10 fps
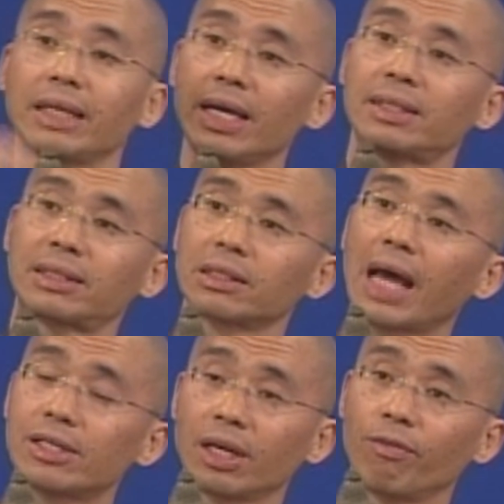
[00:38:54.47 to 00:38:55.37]
啊，这一
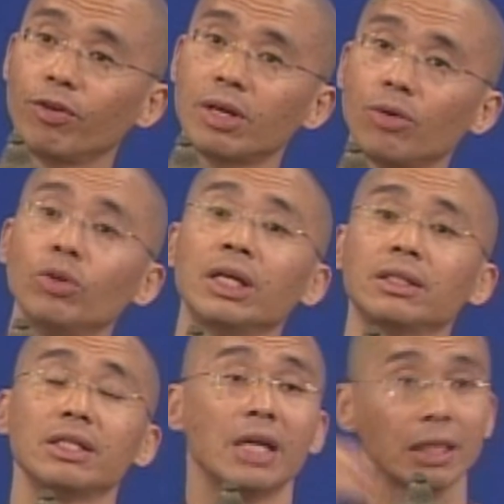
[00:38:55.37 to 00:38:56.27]
时代写佛教，
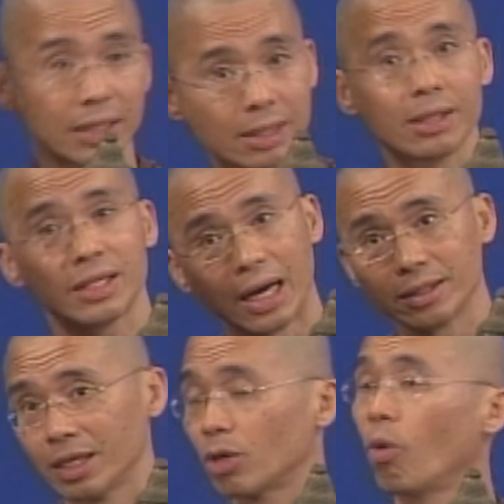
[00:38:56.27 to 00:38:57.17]
问题是人的思
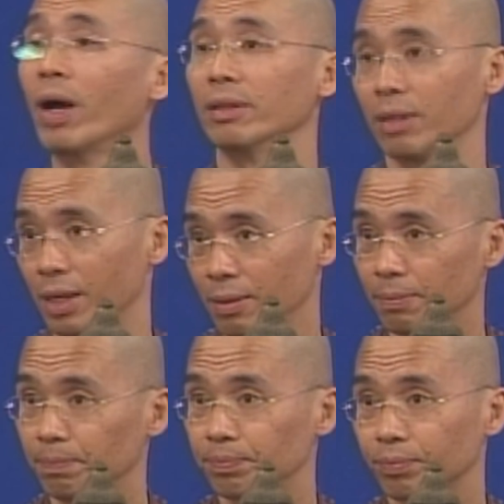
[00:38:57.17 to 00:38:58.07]
想是一贯的。